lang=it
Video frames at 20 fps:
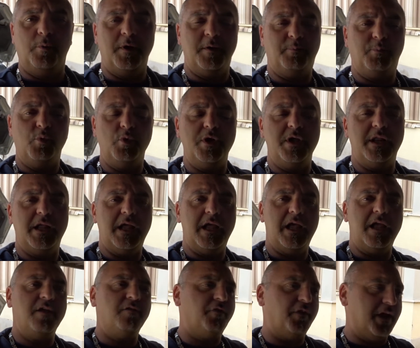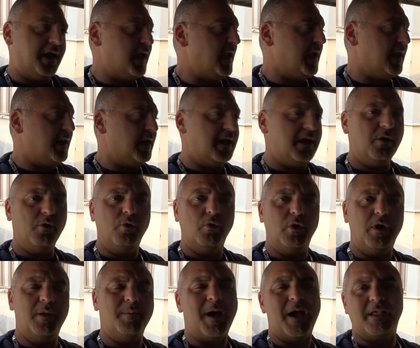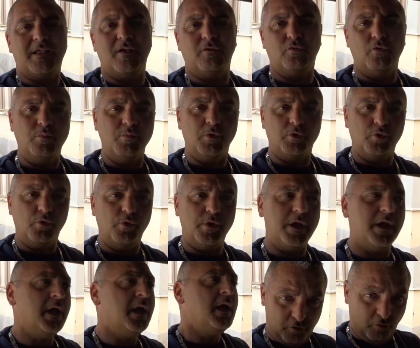per pulire i freni o le macchie sul motore,